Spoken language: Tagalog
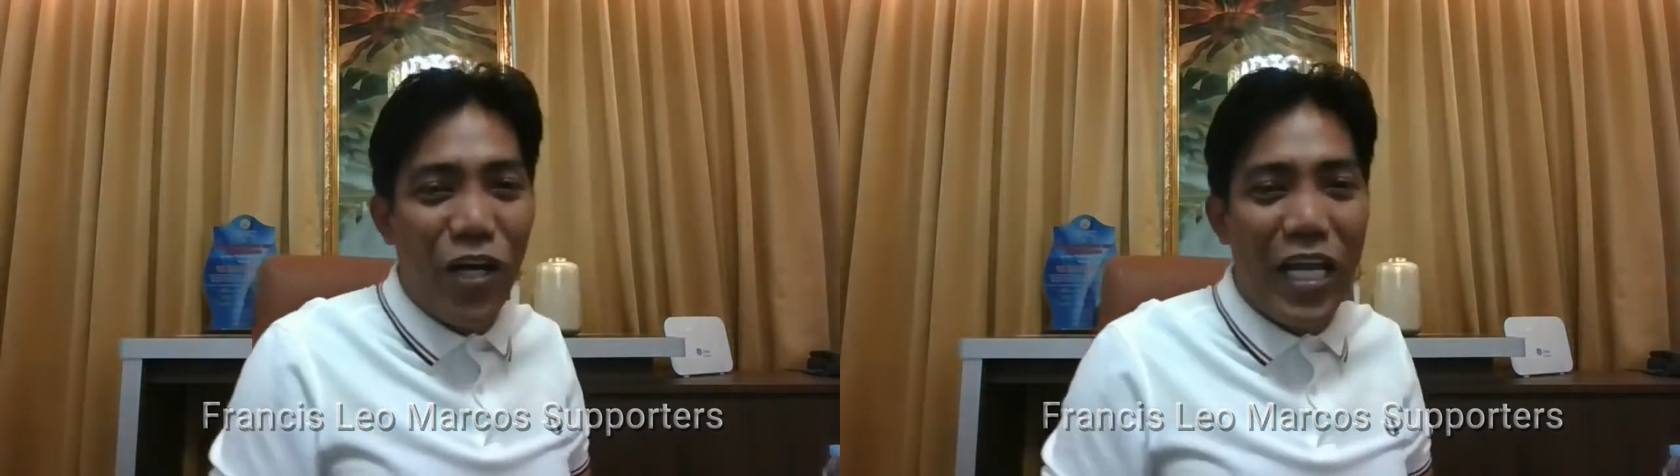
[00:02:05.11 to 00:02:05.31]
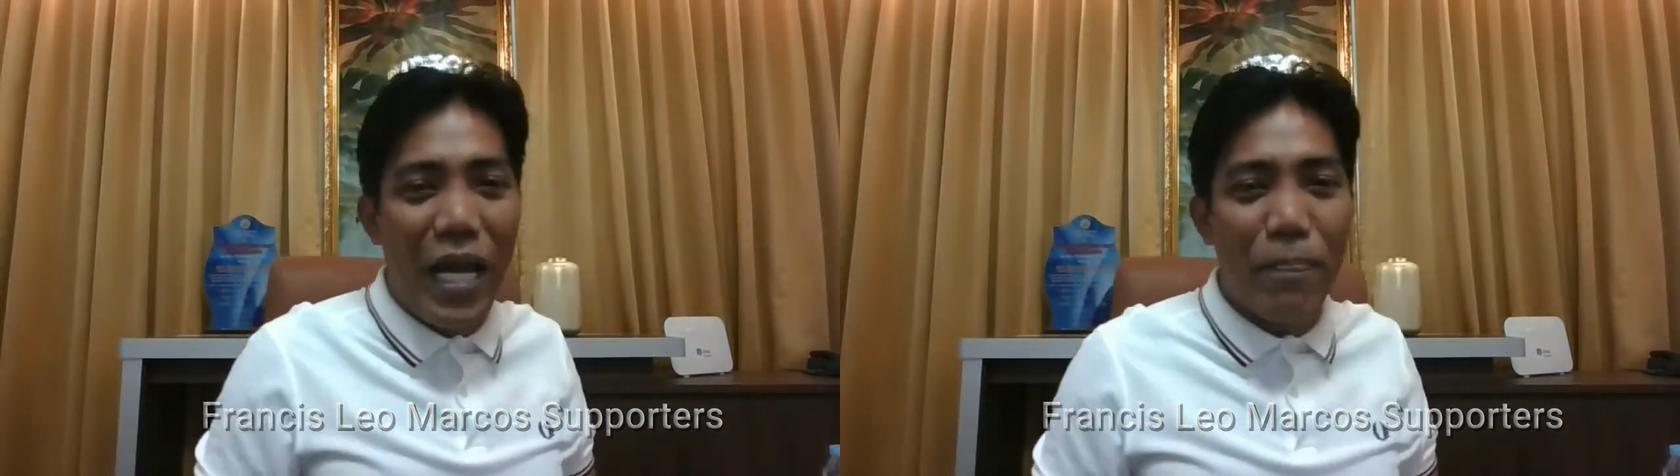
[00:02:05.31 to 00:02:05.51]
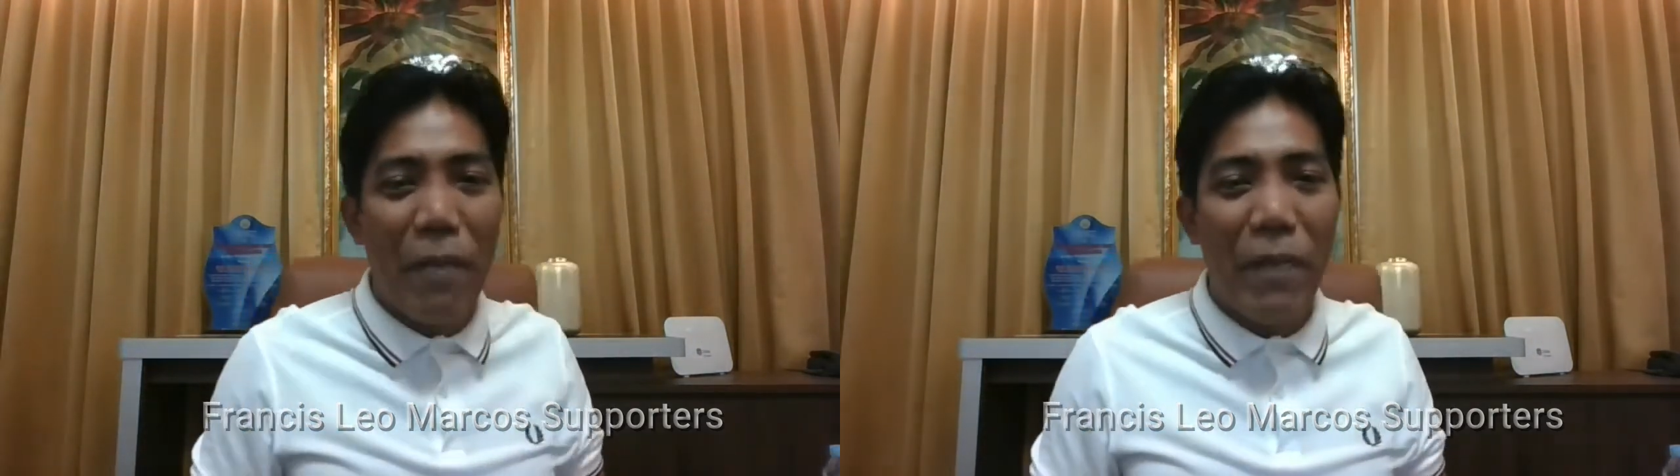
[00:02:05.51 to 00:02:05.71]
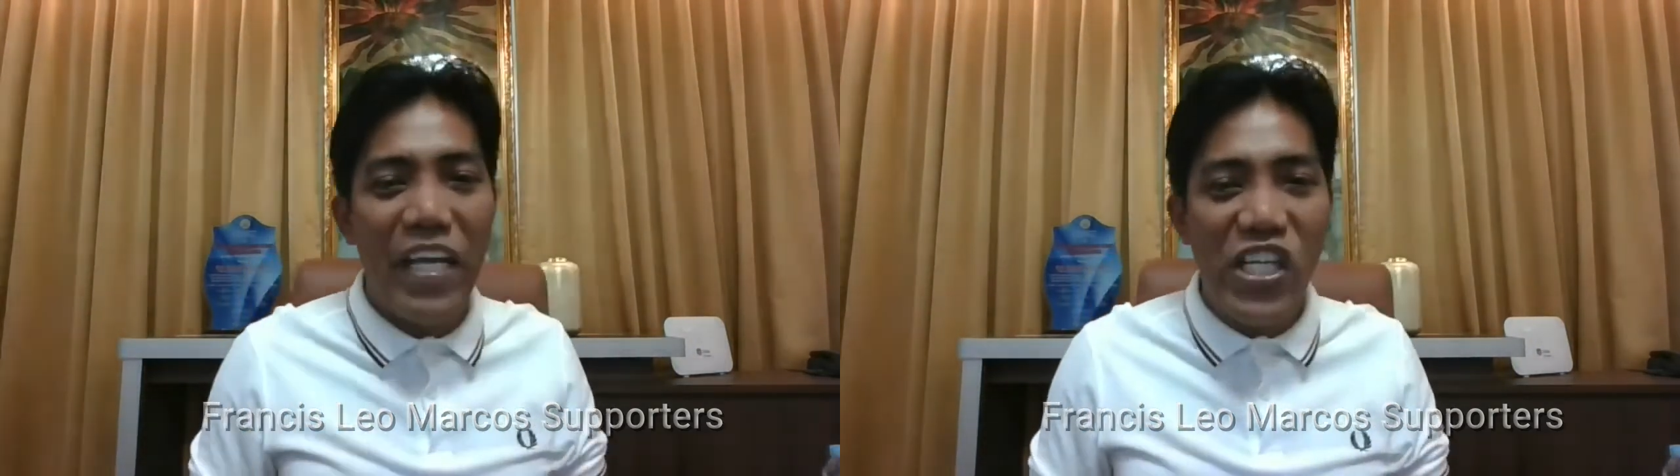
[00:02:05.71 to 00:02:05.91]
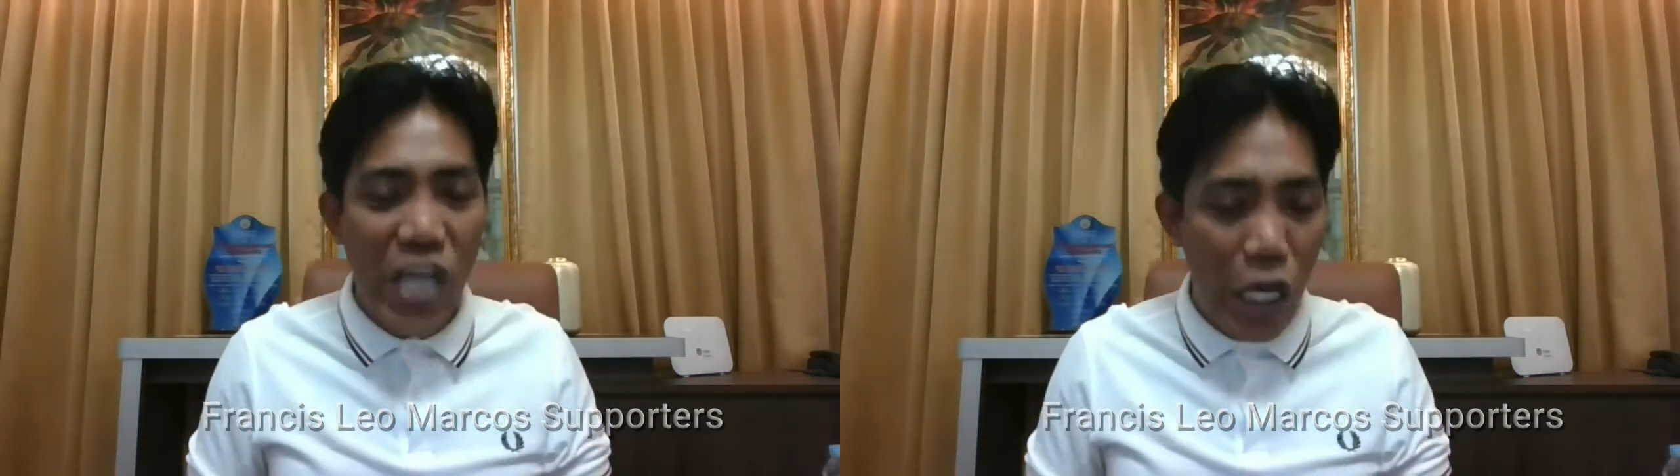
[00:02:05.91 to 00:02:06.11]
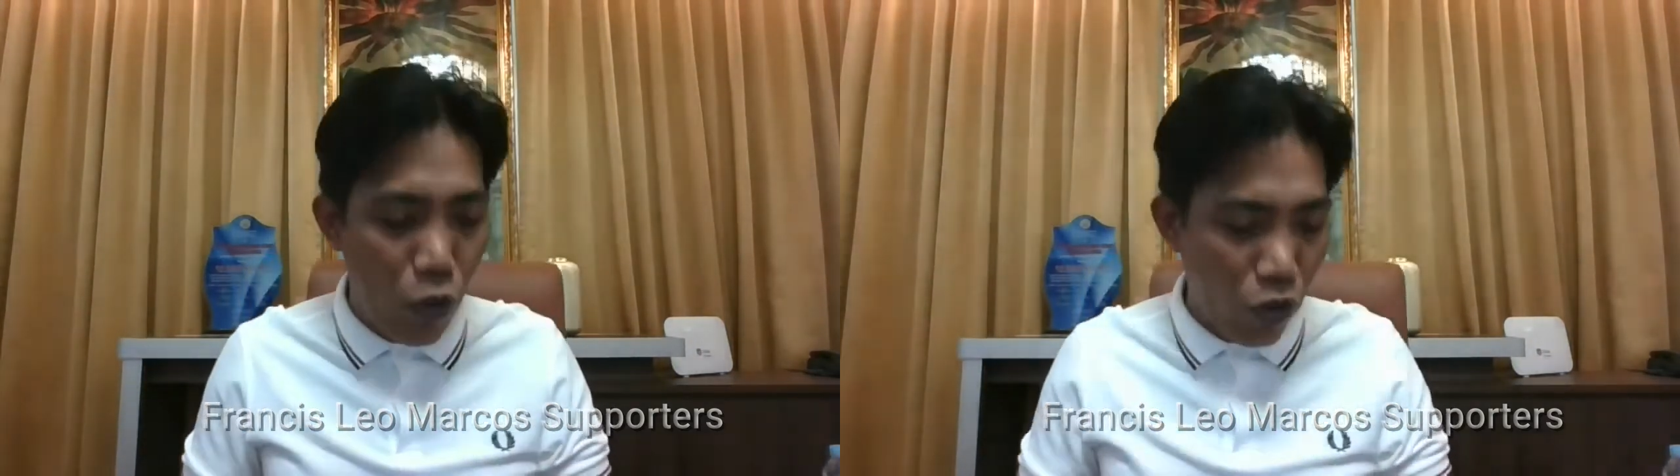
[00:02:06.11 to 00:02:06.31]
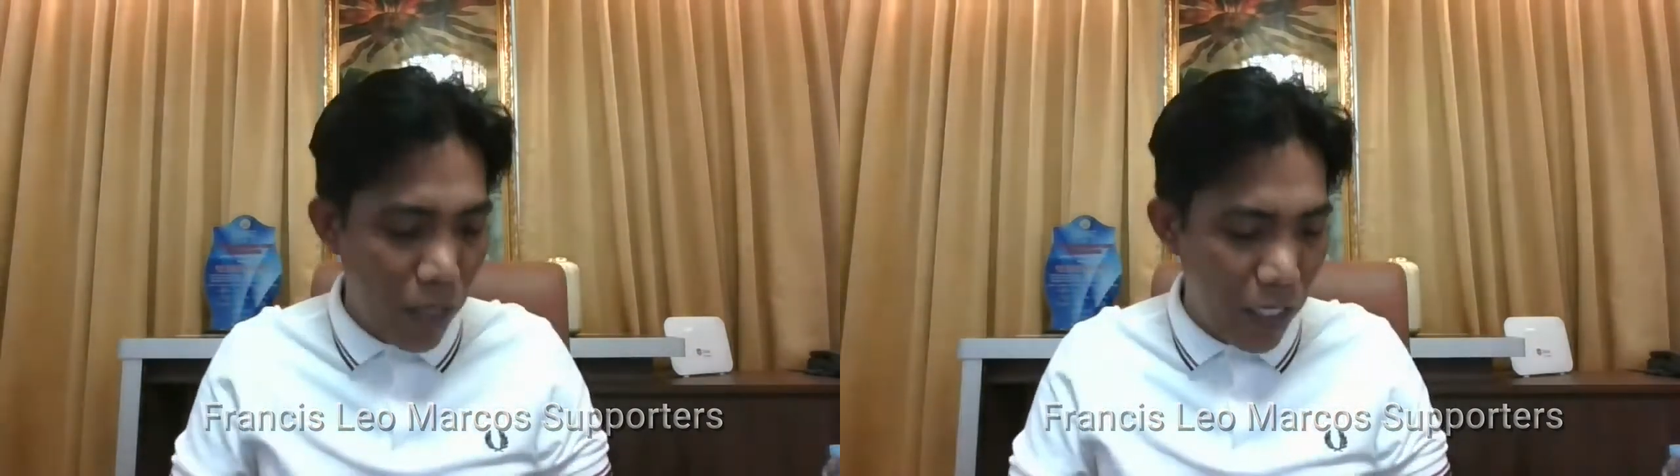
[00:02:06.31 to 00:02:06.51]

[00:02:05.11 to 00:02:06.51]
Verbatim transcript: O kaya Papay de Sailor